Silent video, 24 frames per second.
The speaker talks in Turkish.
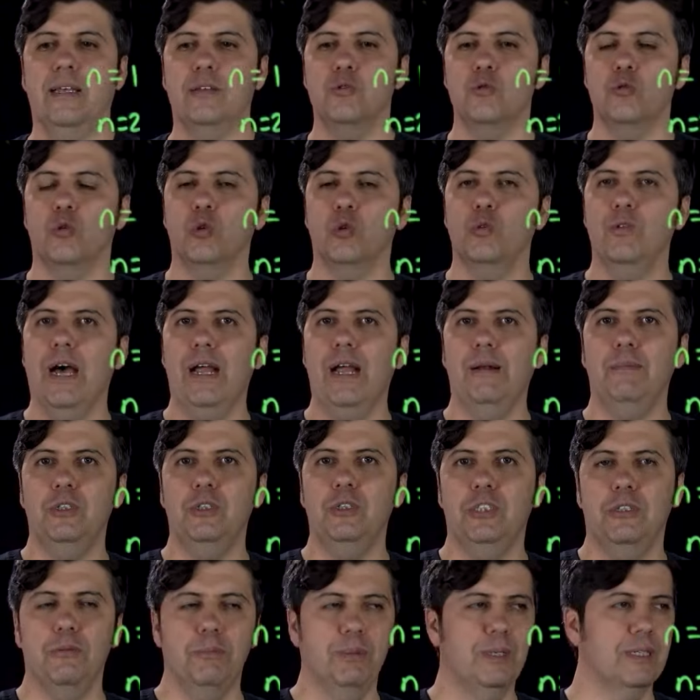soru
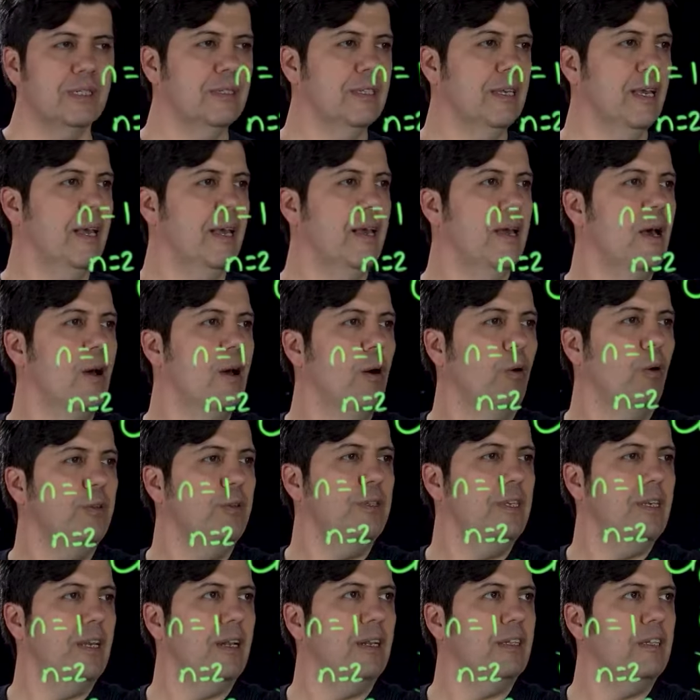vermişti 1 diye. Onun
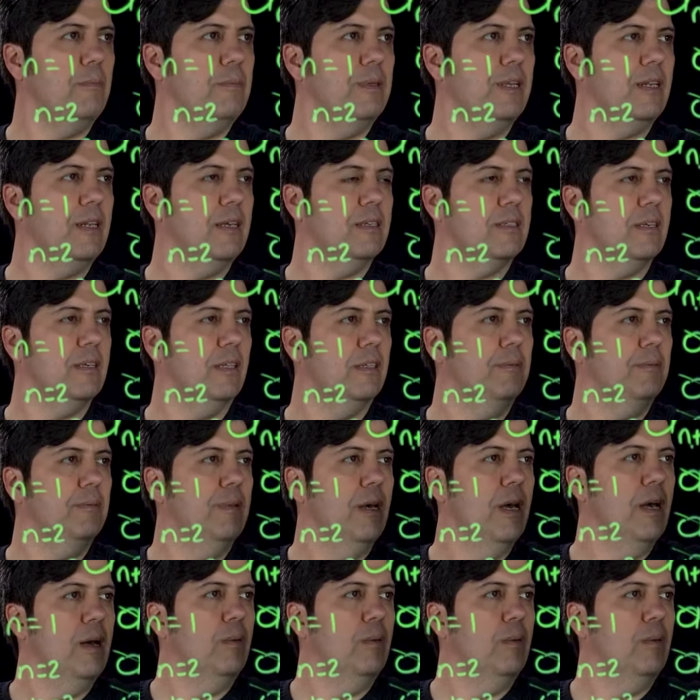yerine de 1 yazalım.